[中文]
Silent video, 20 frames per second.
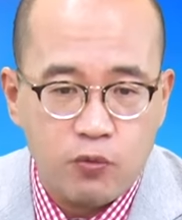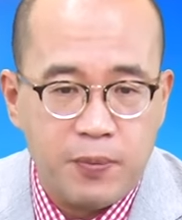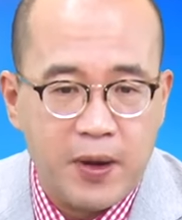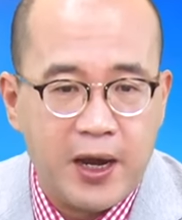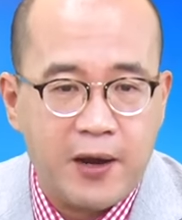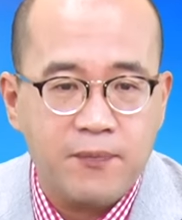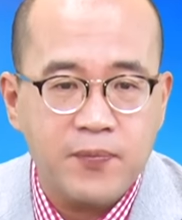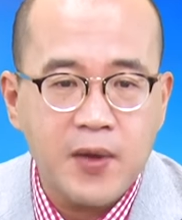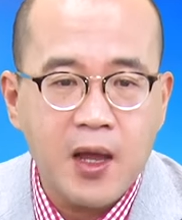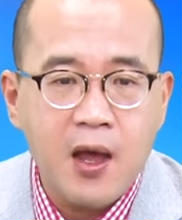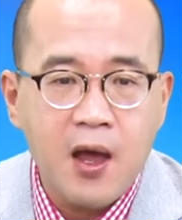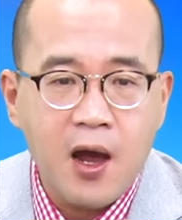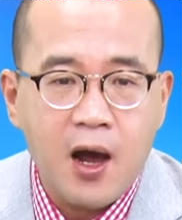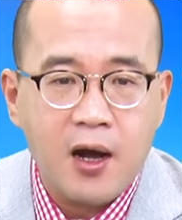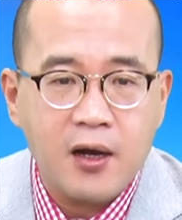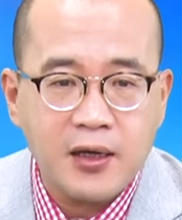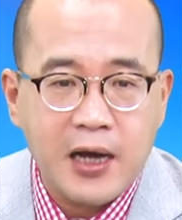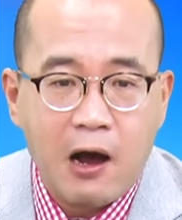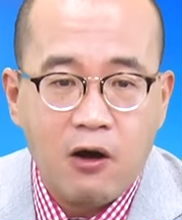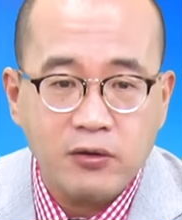倍啊，
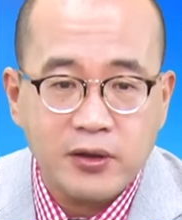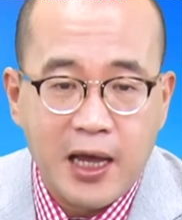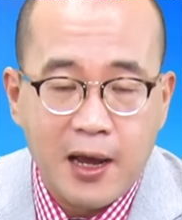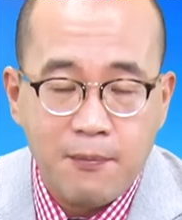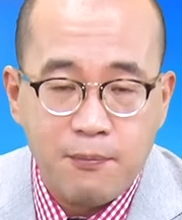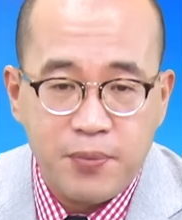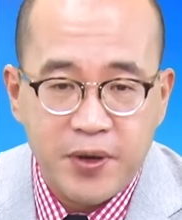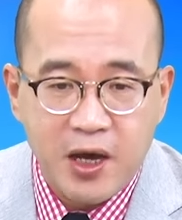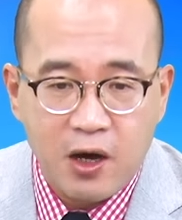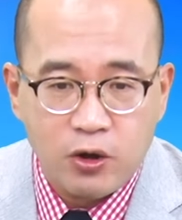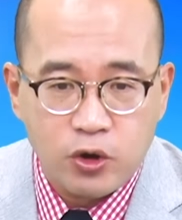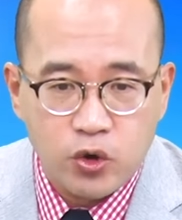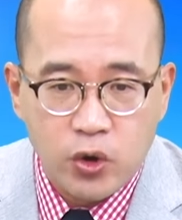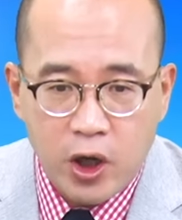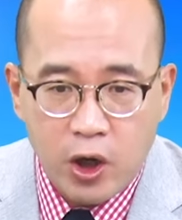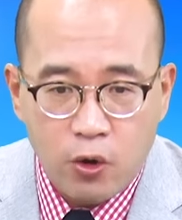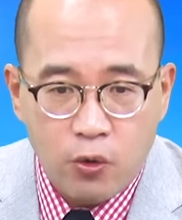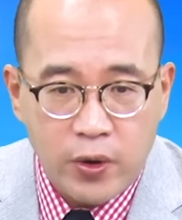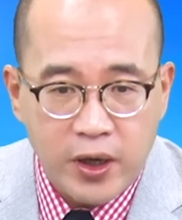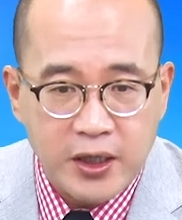高档不要
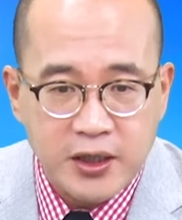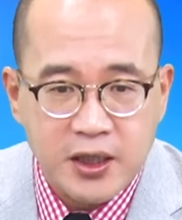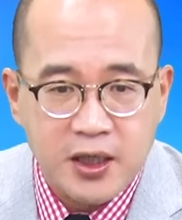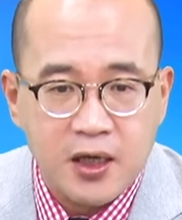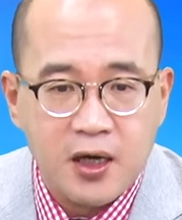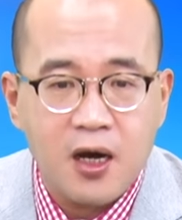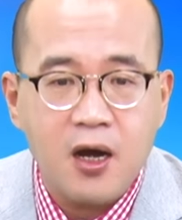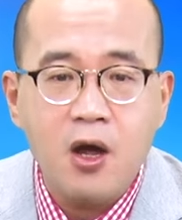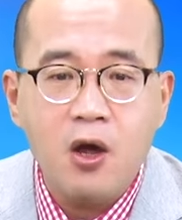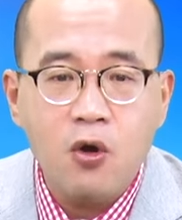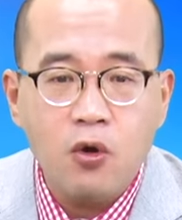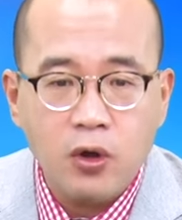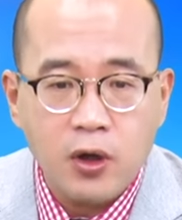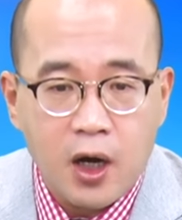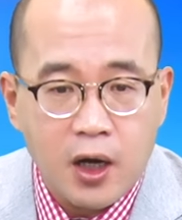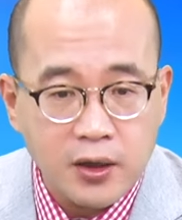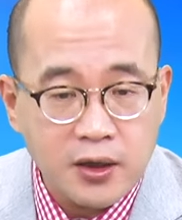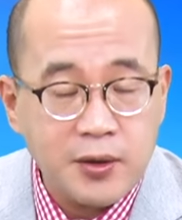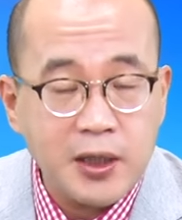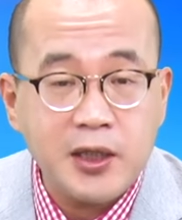追，回撤
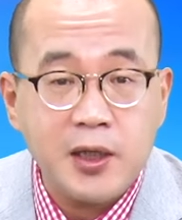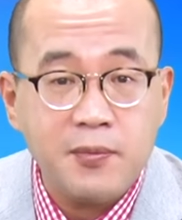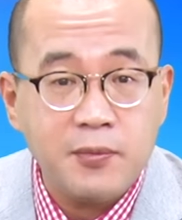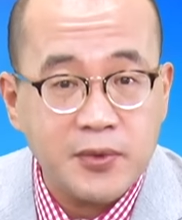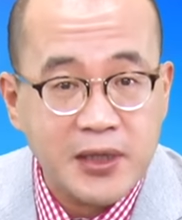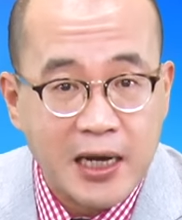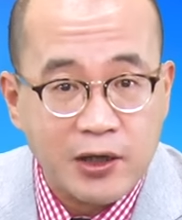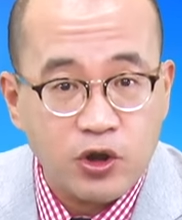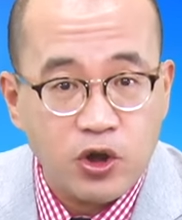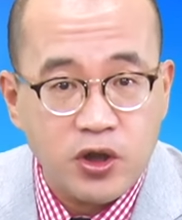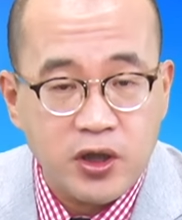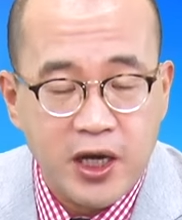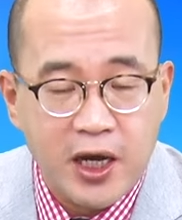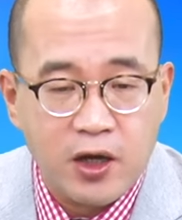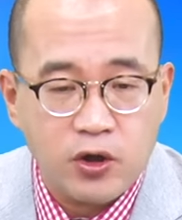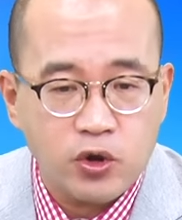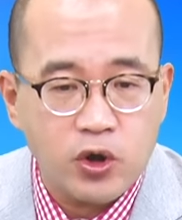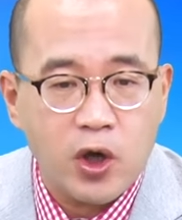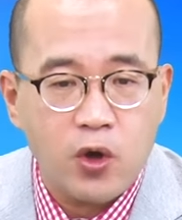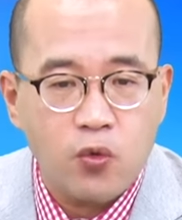啊，接近长均
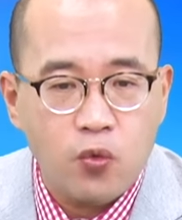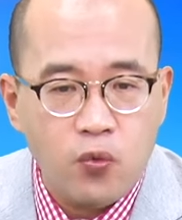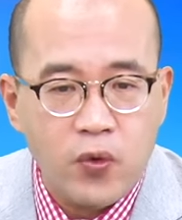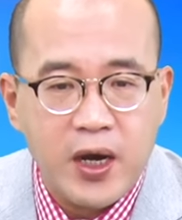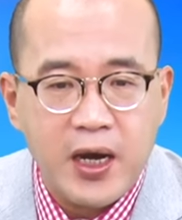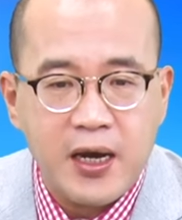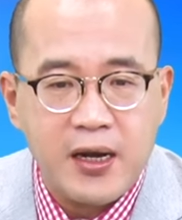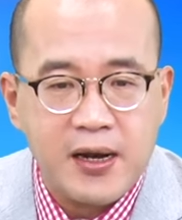线，所以未